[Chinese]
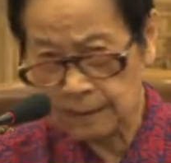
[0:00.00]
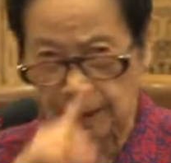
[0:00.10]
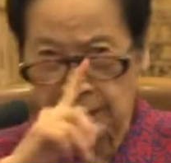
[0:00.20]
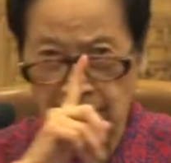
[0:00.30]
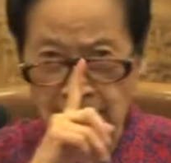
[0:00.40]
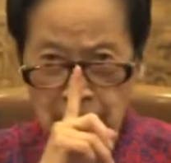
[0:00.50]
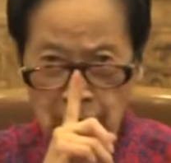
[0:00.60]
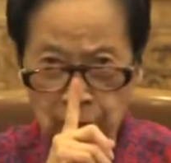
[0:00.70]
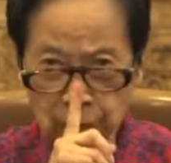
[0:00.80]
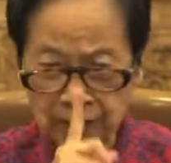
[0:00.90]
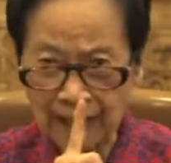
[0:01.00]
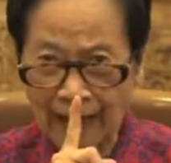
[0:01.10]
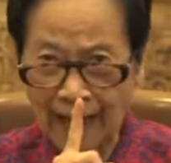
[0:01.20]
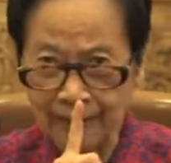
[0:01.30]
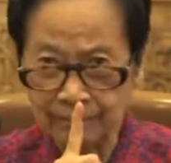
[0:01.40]
你能够
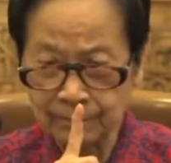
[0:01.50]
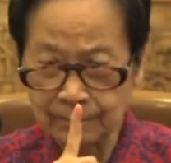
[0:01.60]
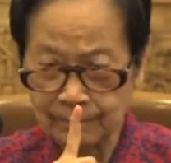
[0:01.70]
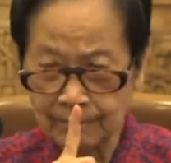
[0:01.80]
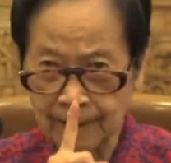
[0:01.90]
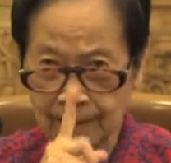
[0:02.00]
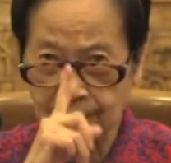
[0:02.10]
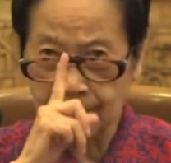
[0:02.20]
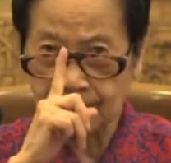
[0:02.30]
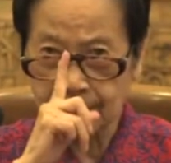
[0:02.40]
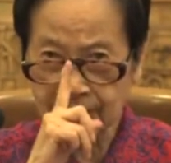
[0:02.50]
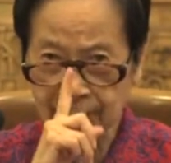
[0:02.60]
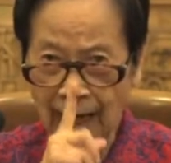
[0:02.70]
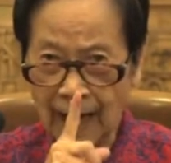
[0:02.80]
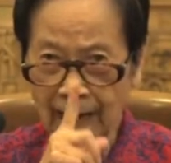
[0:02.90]
残
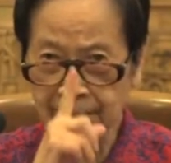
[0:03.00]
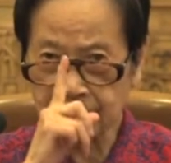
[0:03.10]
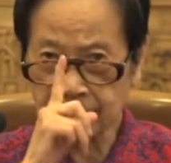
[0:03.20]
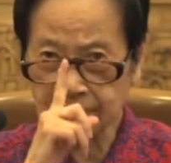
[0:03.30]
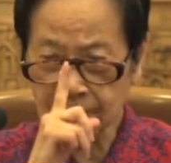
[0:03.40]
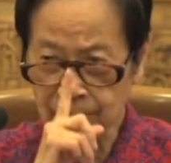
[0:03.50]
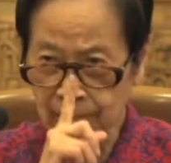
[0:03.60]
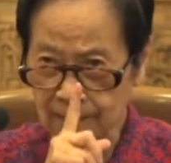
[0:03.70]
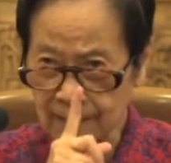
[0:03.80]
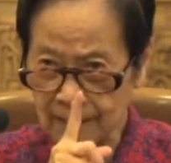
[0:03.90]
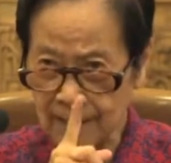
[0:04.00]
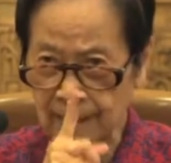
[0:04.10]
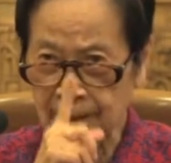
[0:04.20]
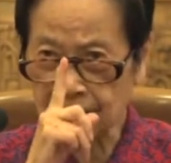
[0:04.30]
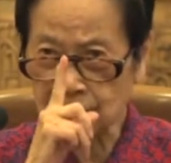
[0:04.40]
残，
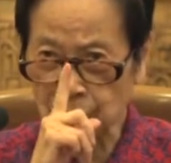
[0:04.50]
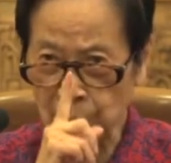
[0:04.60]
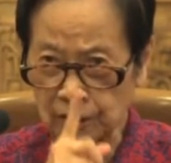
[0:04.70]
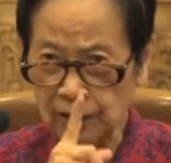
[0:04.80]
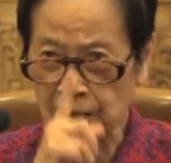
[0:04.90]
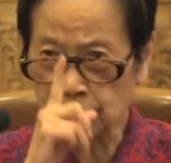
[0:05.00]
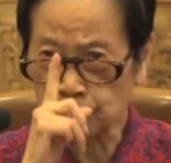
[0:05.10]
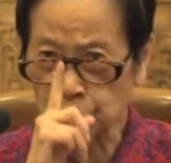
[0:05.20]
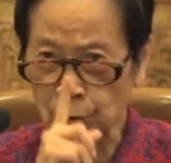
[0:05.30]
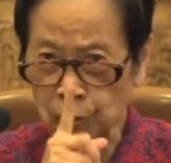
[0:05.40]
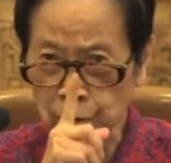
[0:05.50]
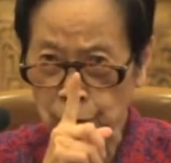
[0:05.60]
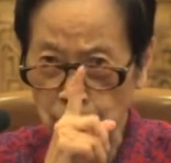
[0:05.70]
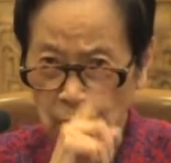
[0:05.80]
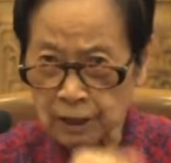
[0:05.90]
你做着做
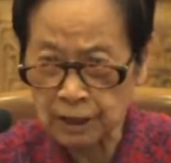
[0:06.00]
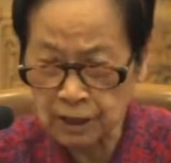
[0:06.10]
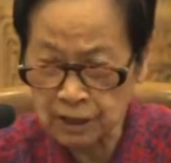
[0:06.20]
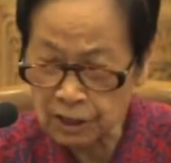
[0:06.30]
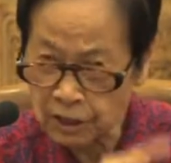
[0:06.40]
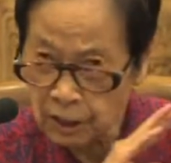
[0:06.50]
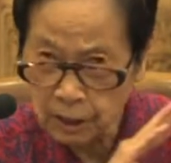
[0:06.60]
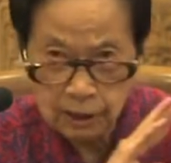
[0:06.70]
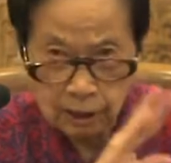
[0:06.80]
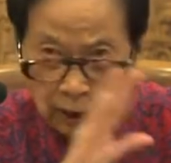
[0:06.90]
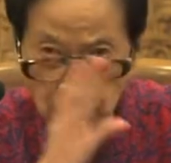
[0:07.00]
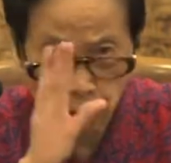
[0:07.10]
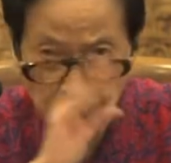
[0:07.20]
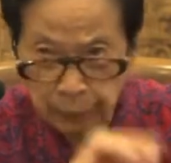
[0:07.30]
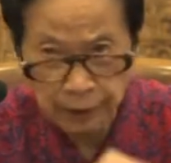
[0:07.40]
错了事以
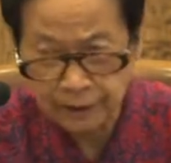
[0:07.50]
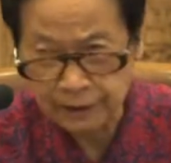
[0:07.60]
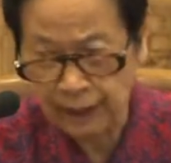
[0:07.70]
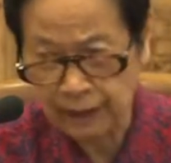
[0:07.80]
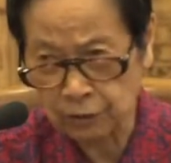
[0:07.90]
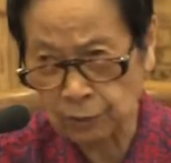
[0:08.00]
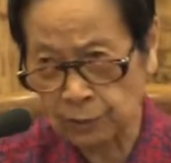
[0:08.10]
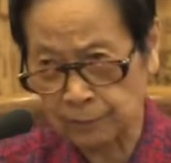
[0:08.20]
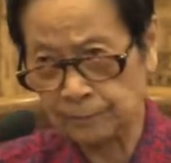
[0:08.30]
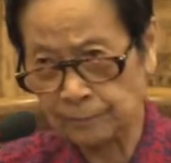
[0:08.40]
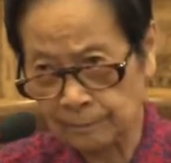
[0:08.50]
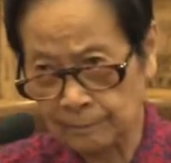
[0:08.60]
后不要再做，